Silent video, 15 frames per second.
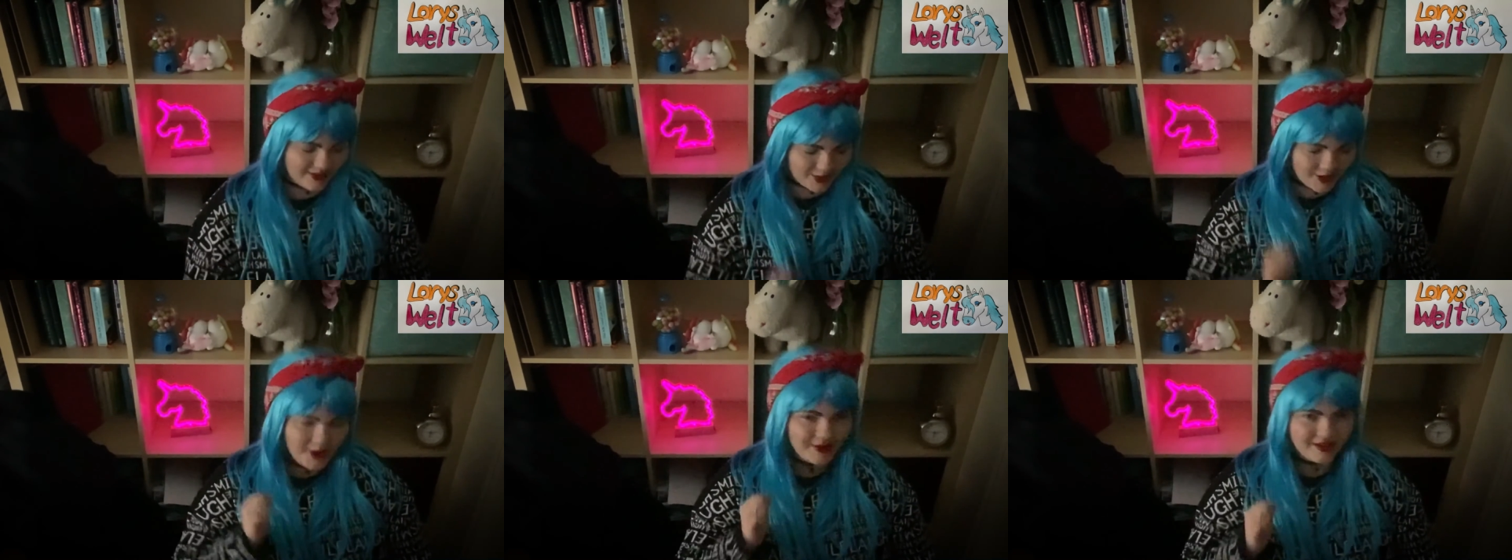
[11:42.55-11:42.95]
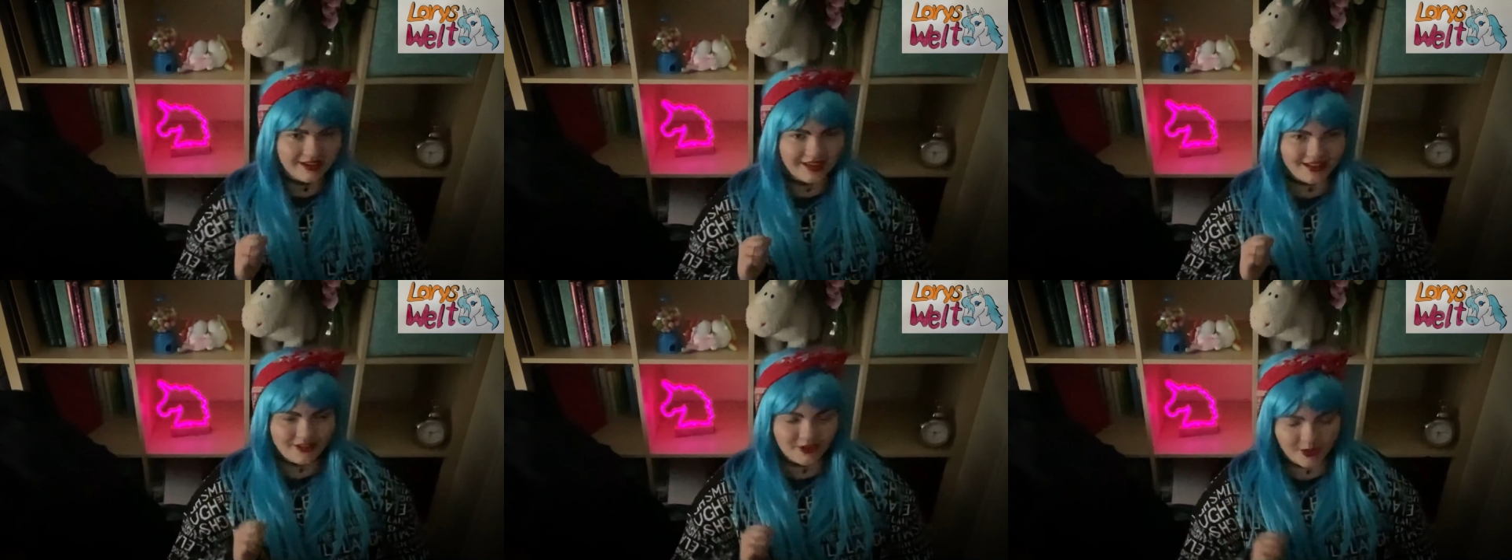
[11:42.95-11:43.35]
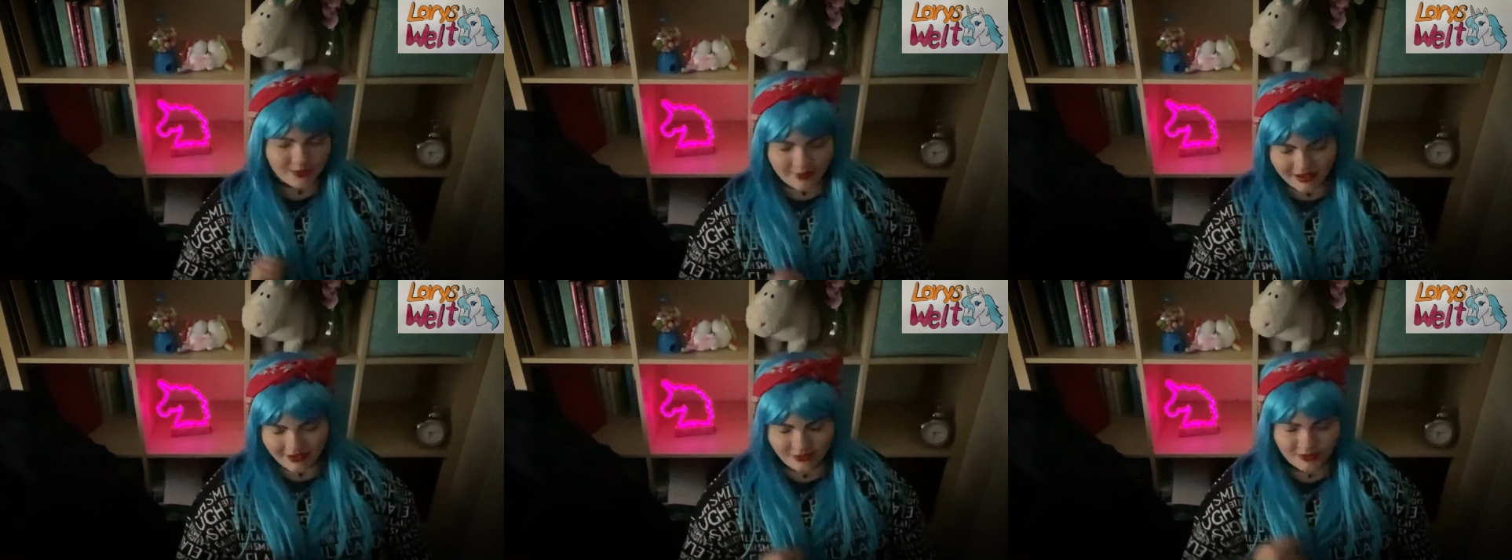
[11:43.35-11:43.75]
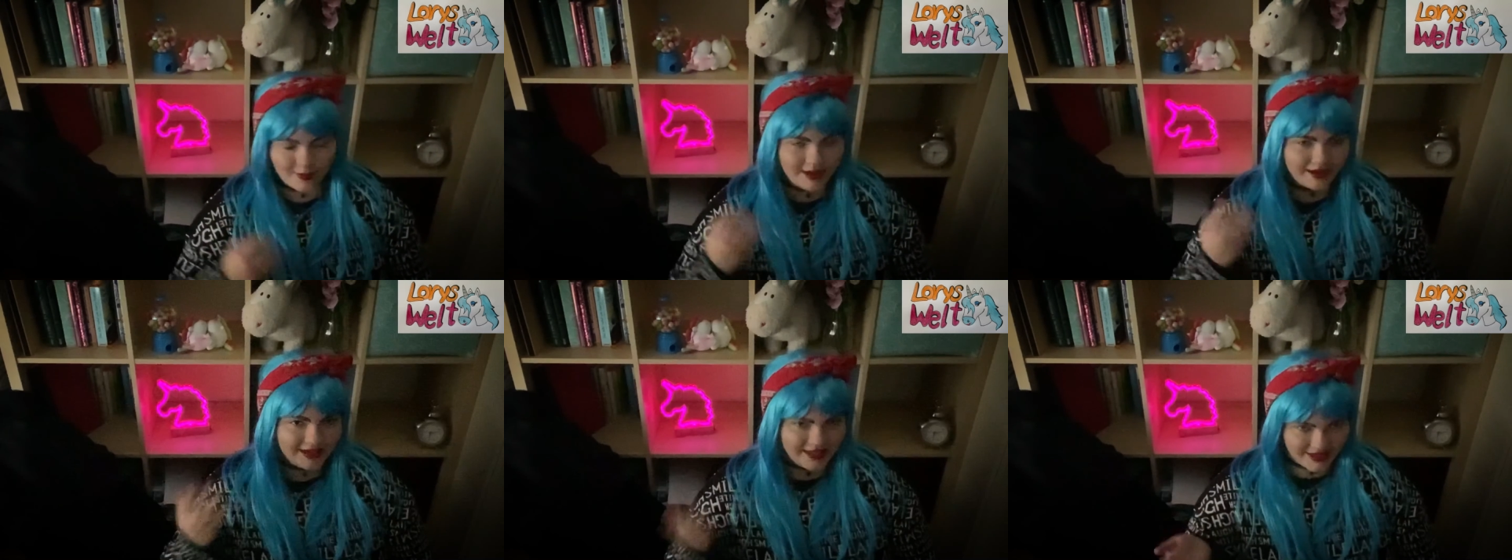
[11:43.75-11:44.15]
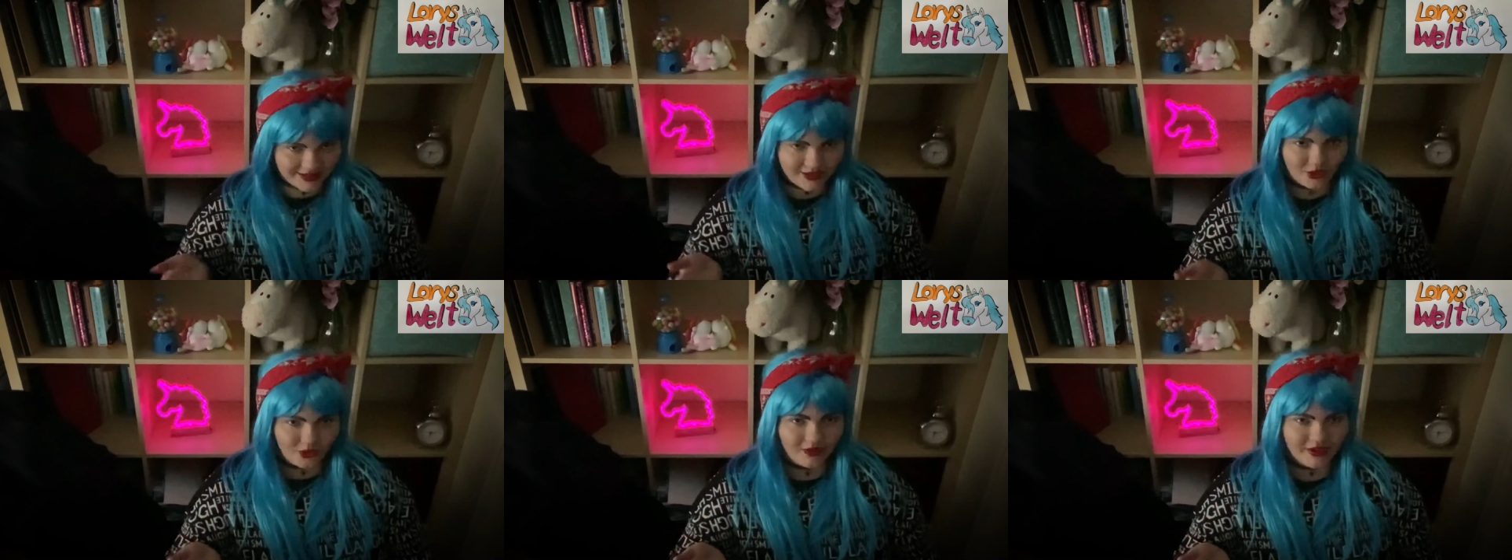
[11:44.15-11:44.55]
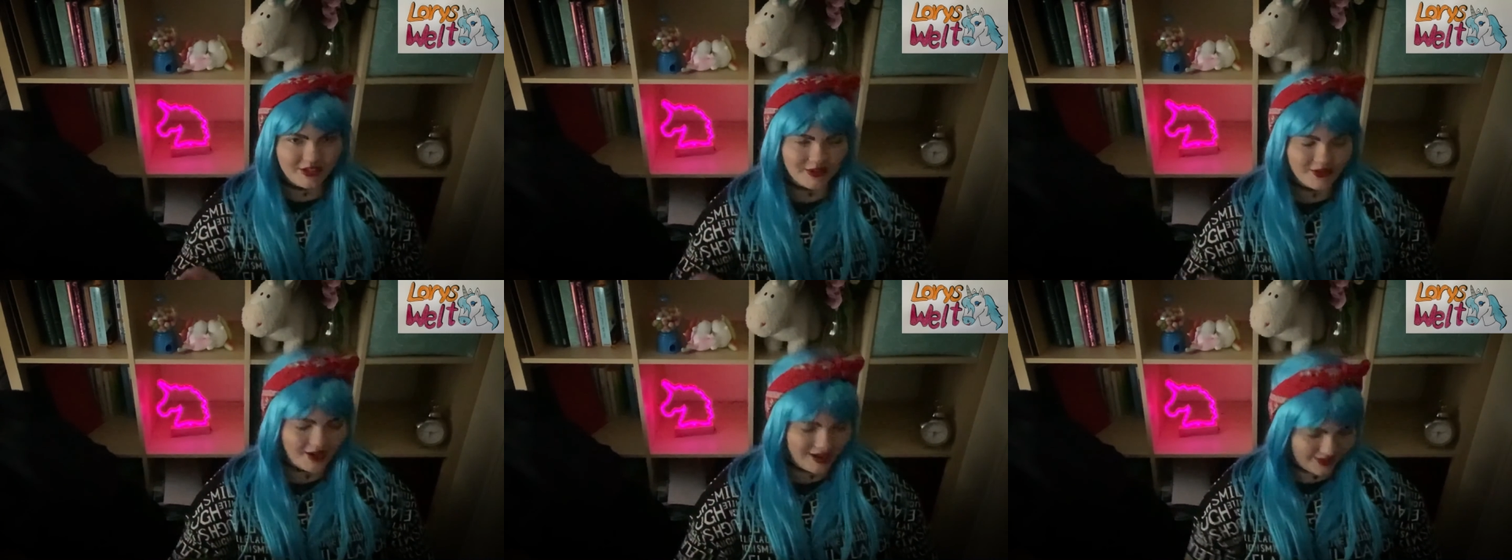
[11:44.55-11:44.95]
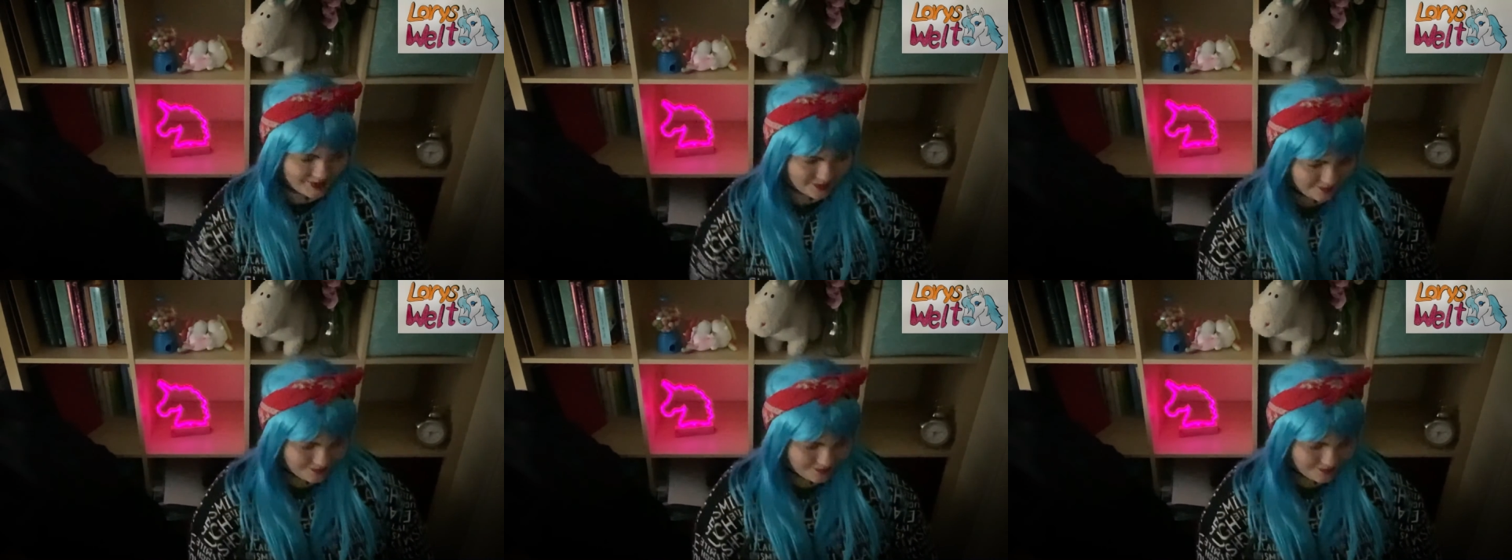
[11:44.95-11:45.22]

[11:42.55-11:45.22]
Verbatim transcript: kündige ich nochmals für mein nächstes Video an.